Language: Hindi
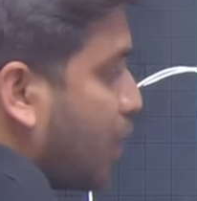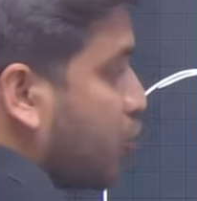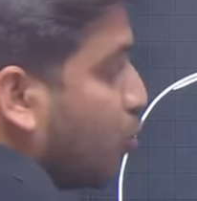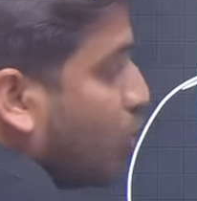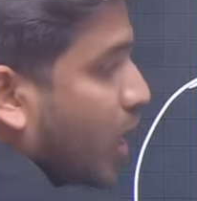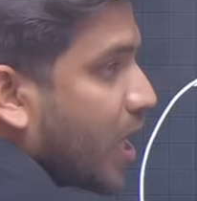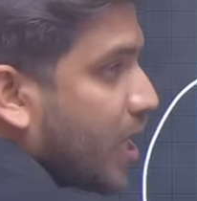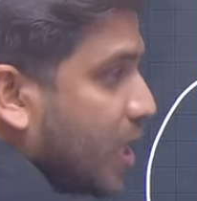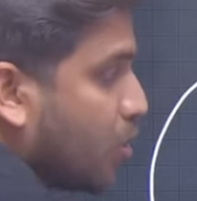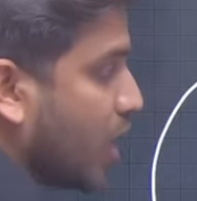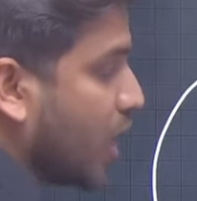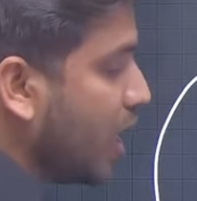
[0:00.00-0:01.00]
अब तुम लोग अगर
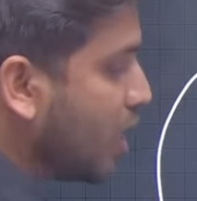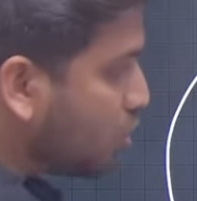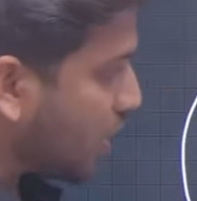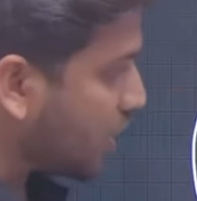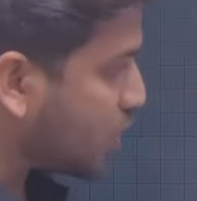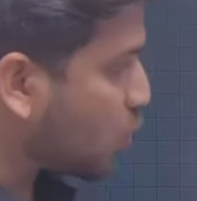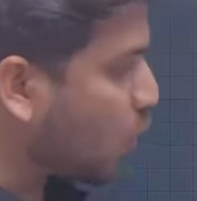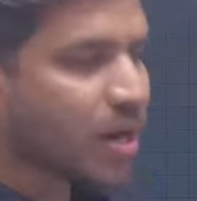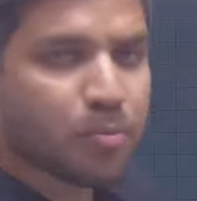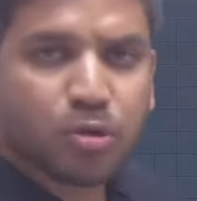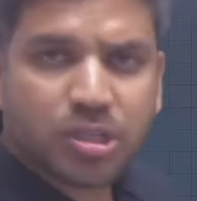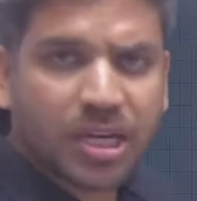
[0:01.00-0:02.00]
देखोगे तो एक
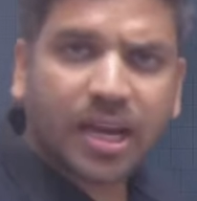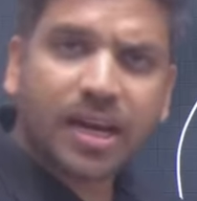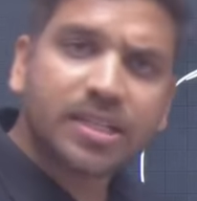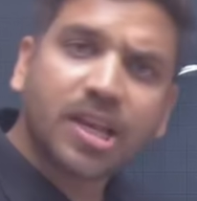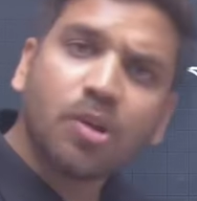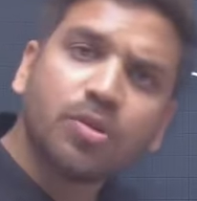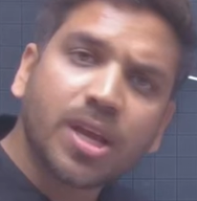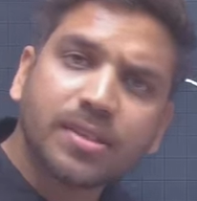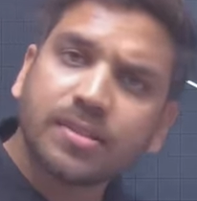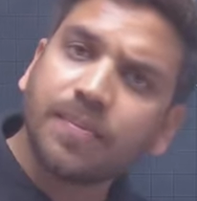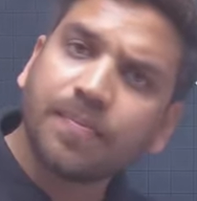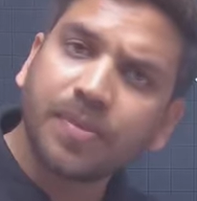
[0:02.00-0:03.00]
स्क्वायर मोशन करना चालू किया
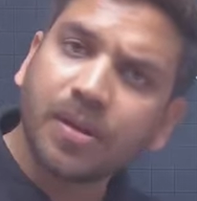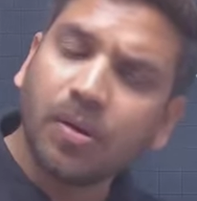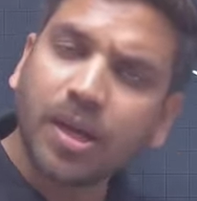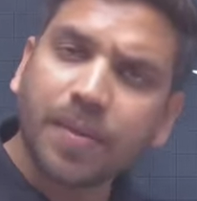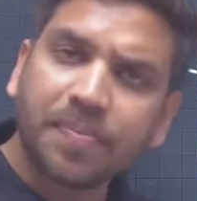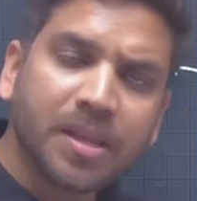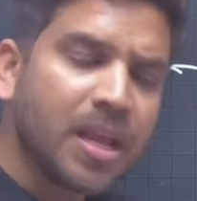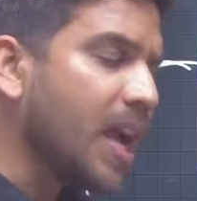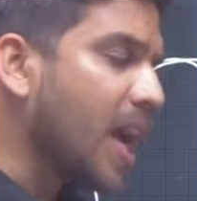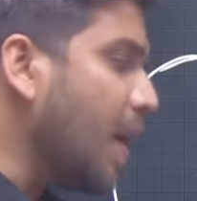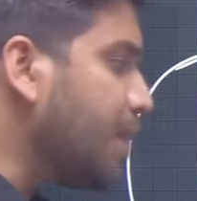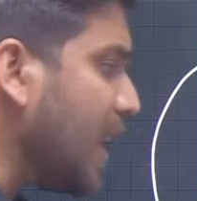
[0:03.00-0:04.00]
इसने ओके
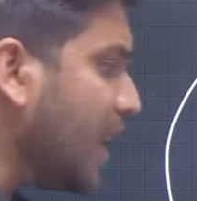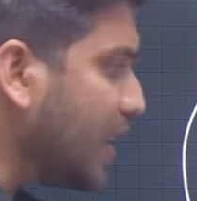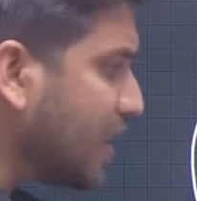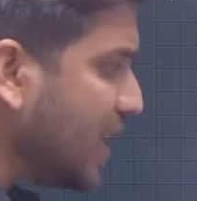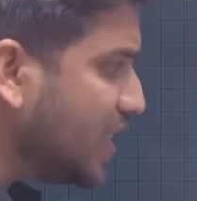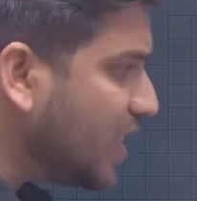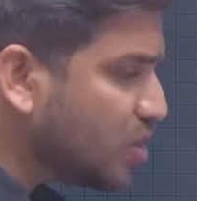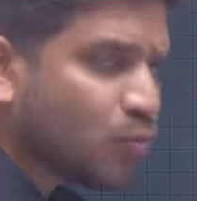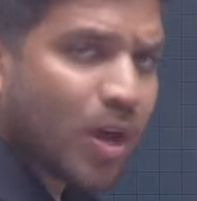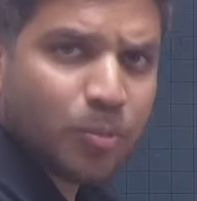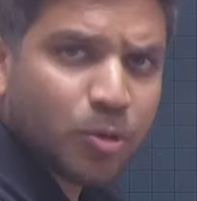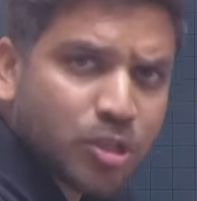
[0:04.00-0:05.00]
अब क्या करते हैं इसी
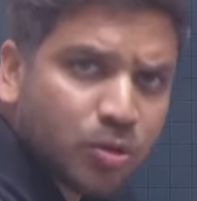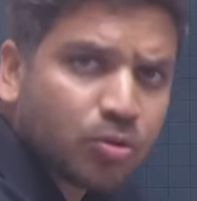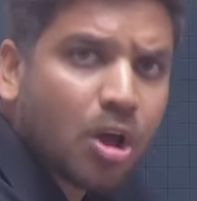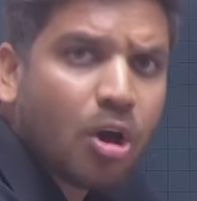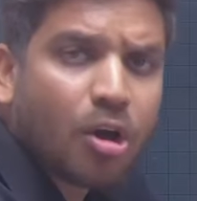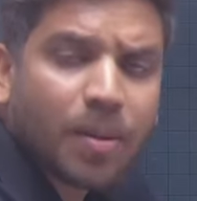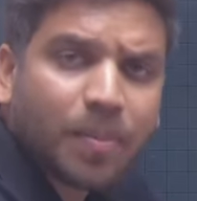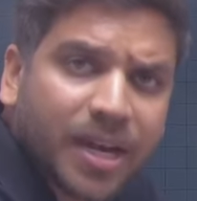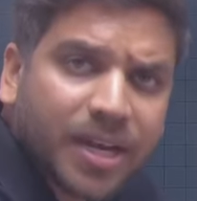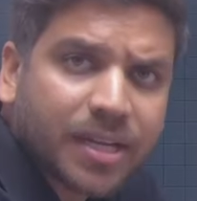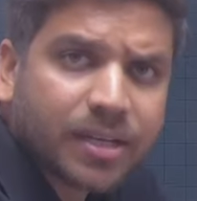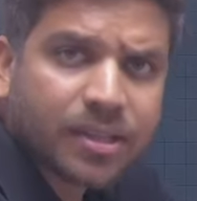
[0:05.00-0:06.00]
स्क्वायर मोशन को थोड़ा और
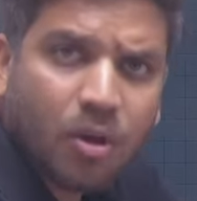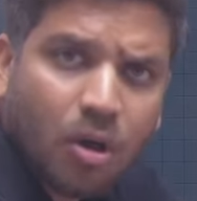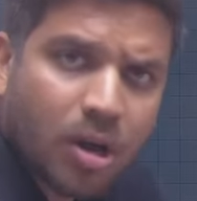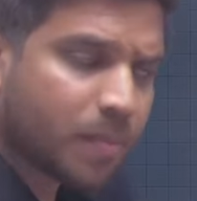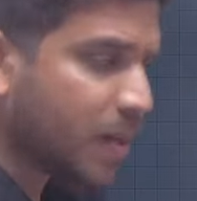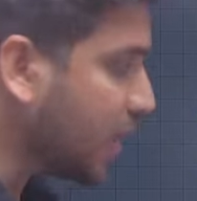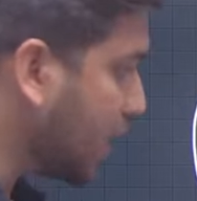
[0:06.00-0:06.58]
अपग्रेड करते हैं और अपग्रेड